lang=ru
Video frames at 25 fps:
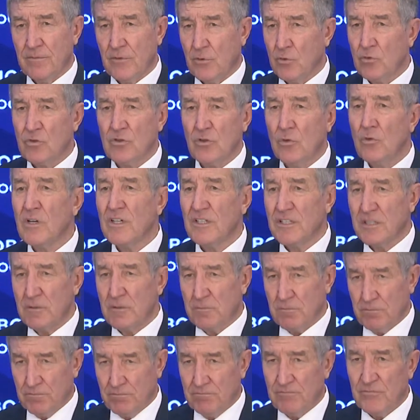Нужно уголь-то
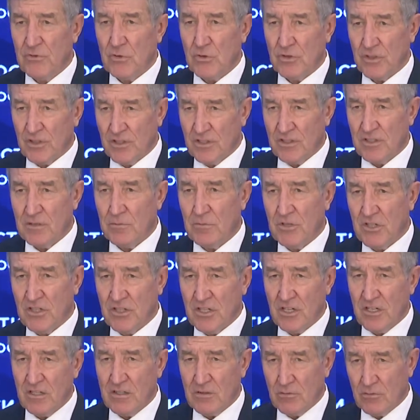все-таки
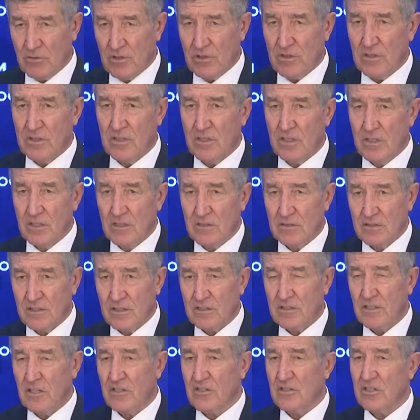замещать, у них
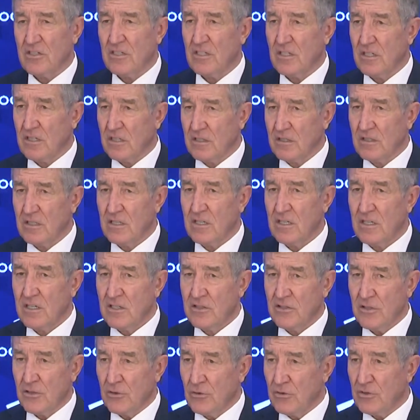достаточно
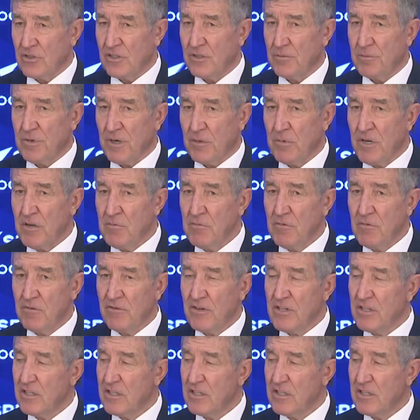серьезные проблемы в